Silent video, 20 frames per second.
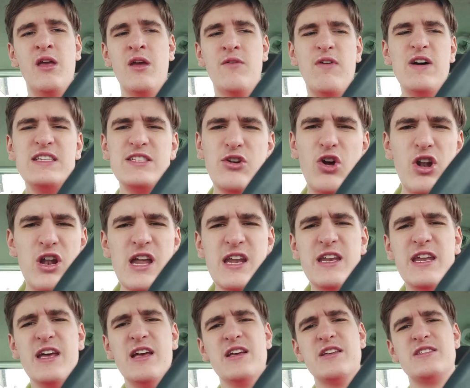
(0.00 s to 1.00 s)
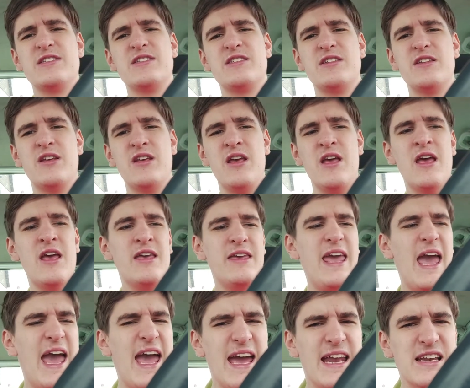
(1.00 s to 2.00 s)
Was soll denn das?
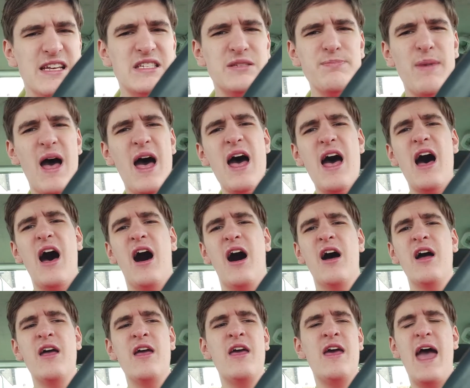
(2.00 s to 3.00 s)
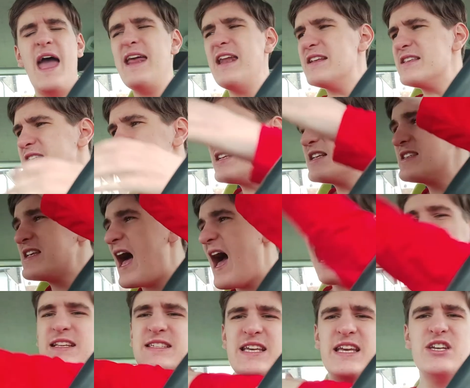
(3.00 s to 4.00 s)
Jedes Mal. Ey, das ist das
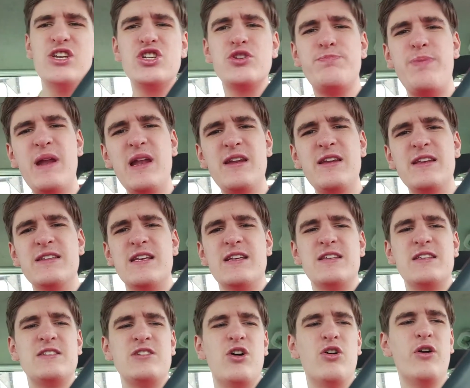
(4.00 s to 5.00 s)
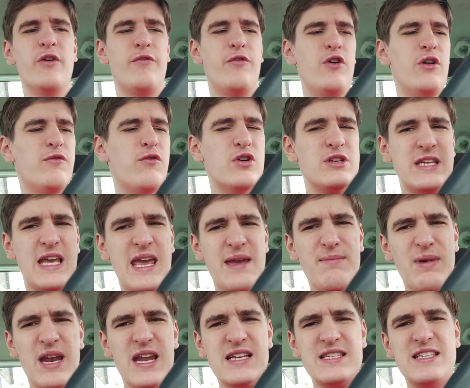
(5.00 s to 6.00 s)
18. Spiel in dieser Saison gefühlt, wo es
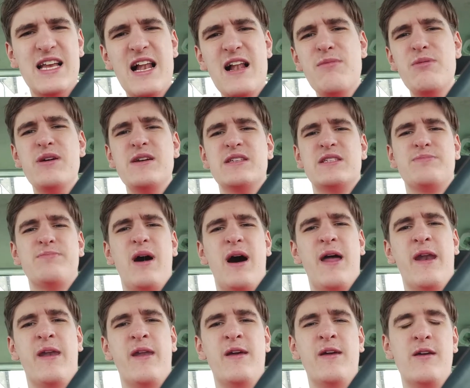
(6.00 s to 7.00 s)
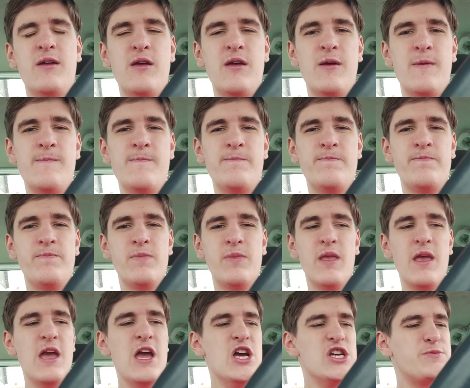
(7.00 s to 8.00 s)
immer dasselbe ist, Mann.
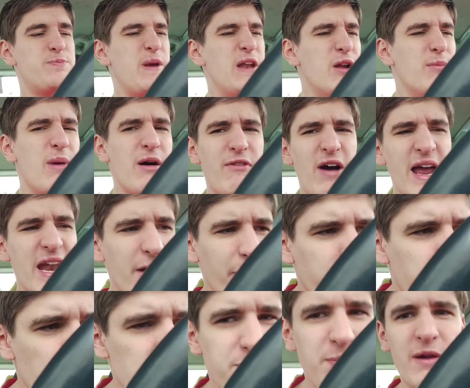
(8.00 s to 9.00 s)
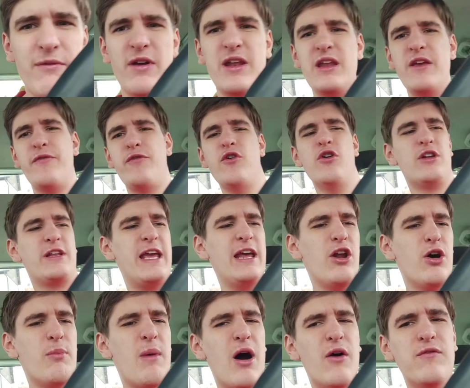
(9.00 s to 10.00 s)
Spiel doch mal weiter Fußball, wenn ihr führt. Geht
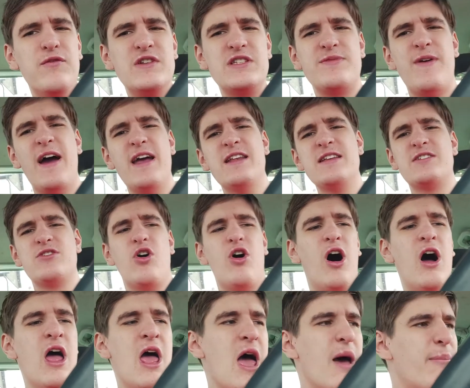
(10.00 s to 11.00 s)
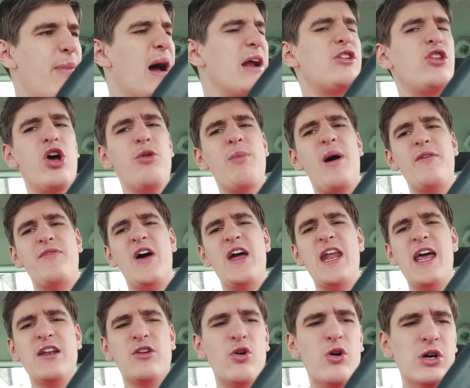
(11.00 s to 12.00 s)
doch mal auf ein zweites Tor. Macht doch mal
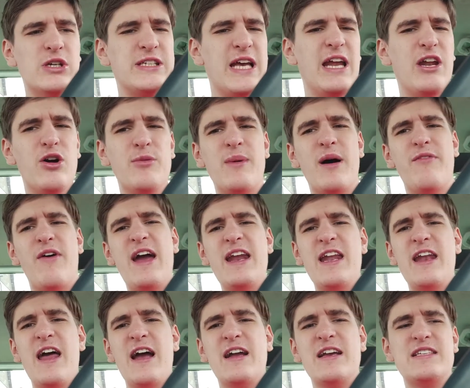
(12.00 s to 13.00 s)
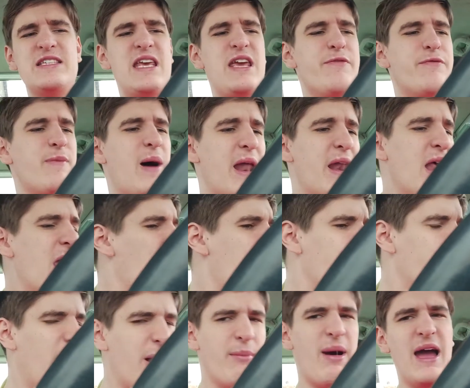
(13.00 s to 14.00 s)
weiter Druck. Seid doch mal weiter aggressiv, Mann.
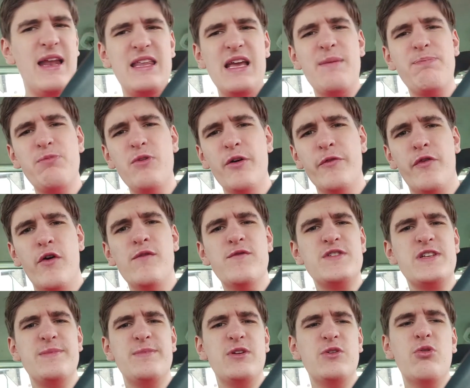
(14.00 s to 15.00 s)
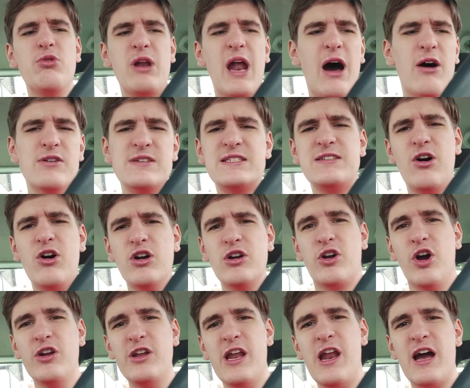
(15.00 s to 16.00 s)
Man meint, ihr habt nur 15 Minuten Ausdauer und
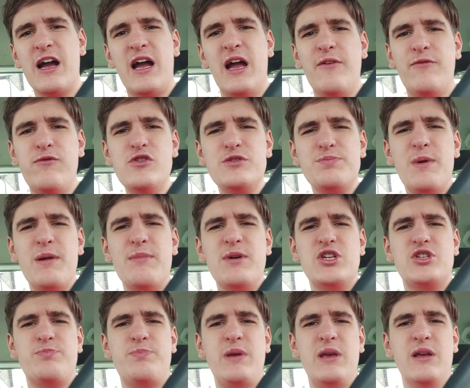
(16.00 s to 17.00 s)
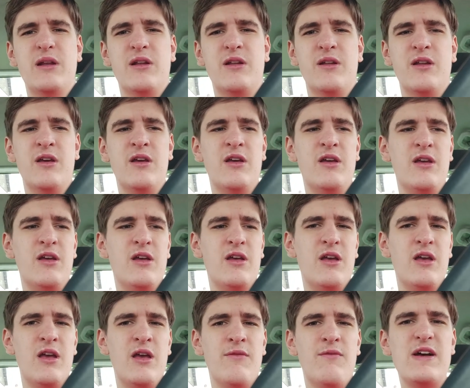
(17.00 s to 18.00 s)
könnt danach kein Fußball mehr spielen.
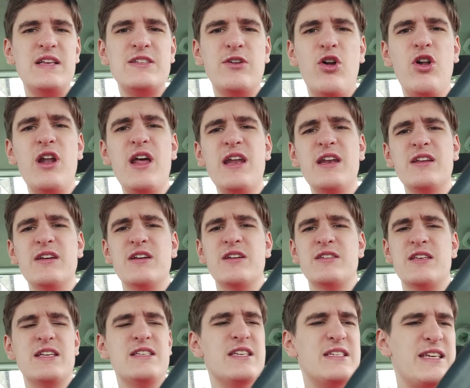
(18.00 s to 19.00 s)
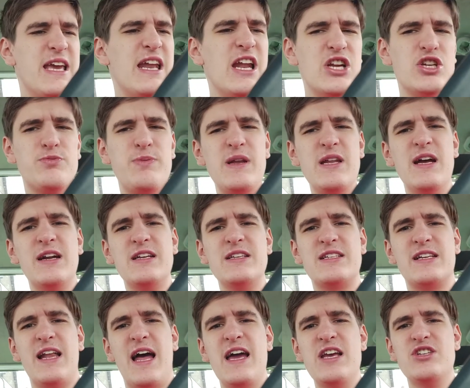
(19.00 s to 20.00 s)
Was soll denn das? Es ist jeder Spieltag das
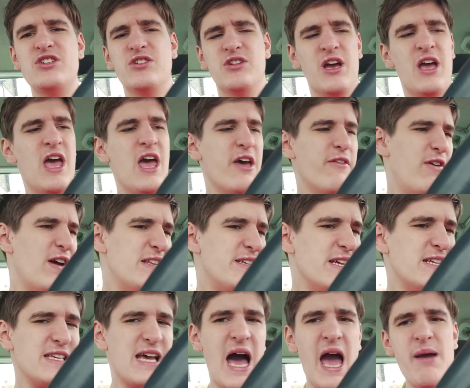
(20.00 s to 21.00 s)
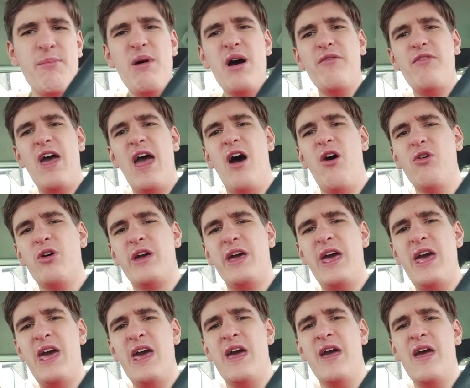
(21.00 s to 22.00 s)
Gleiche. Wenn es jetzt einmal wäre,
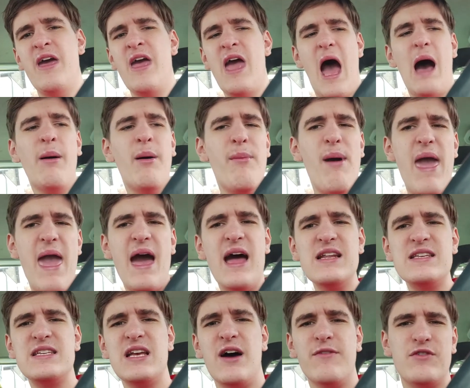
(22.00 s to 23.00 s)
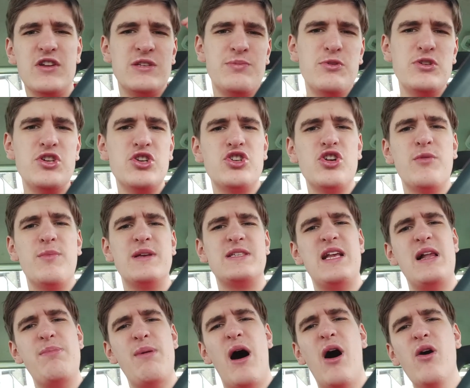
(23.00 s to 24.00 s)
okay. Aber mal ernsthaft, das muss euch doch mal
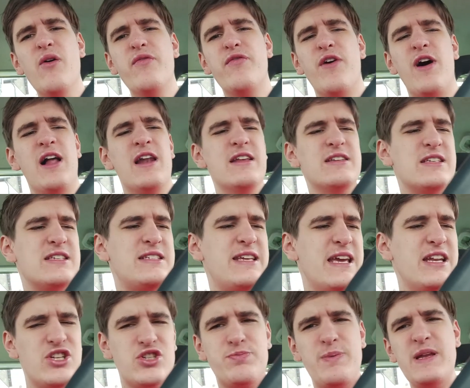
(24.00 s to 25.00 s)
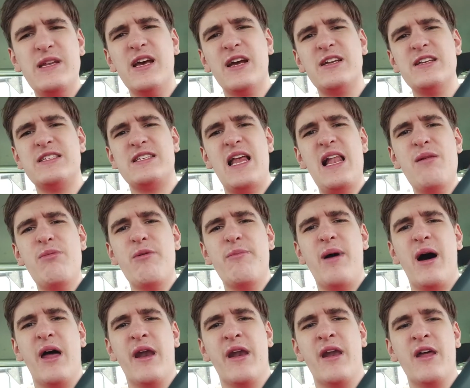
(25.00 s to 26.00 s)
selber auffallen. Es ist jeden Spieltag dasselbe,
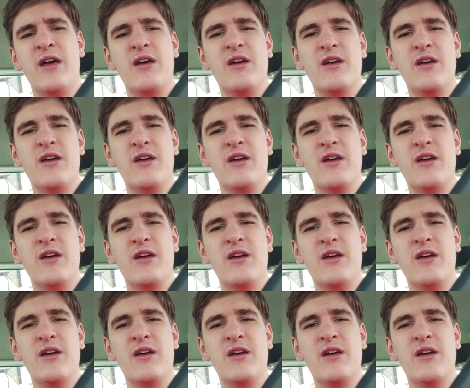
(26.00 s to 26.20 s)
Mann.